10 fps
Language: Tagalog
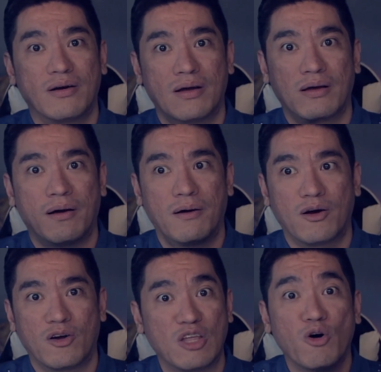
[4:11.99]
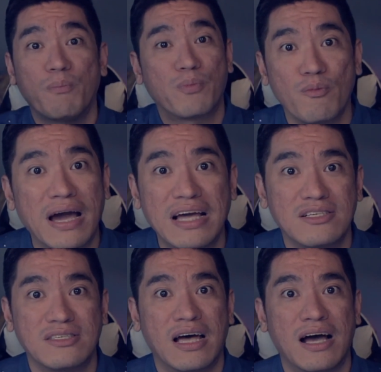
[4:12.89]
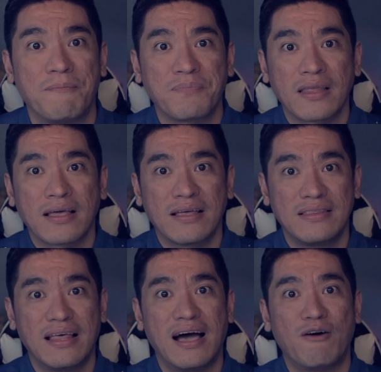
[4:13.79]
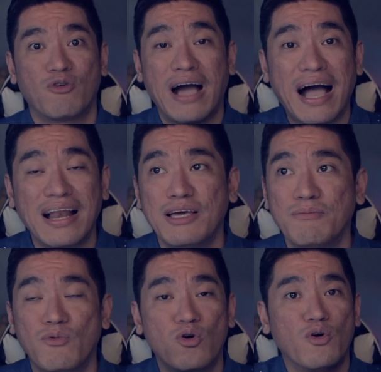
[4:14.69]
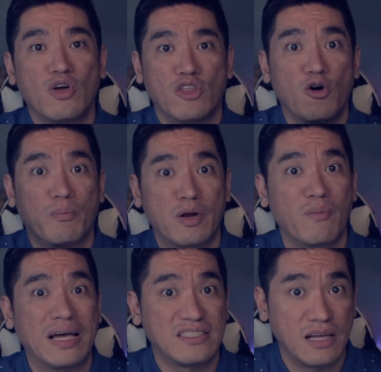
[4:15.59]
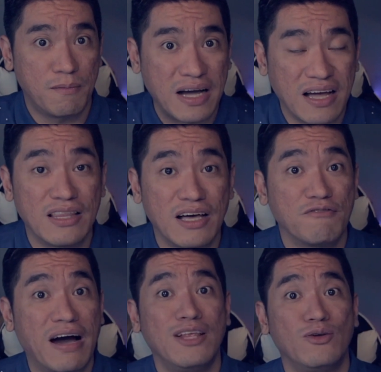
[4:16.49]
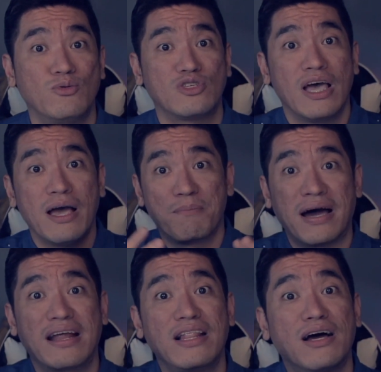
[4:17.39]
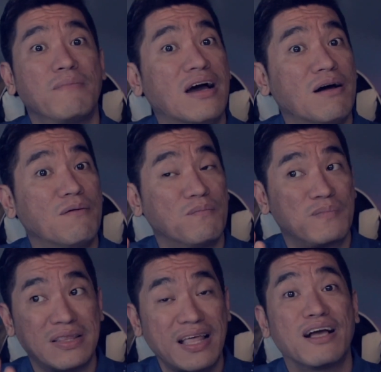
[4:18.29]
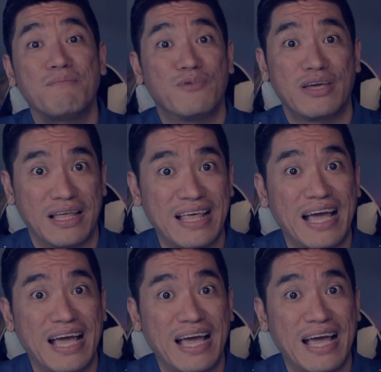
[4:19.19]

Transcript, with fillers: uh, kinompromise na na ugali mo, inompromise na magagandang values para lang maka- matanggap mo yan.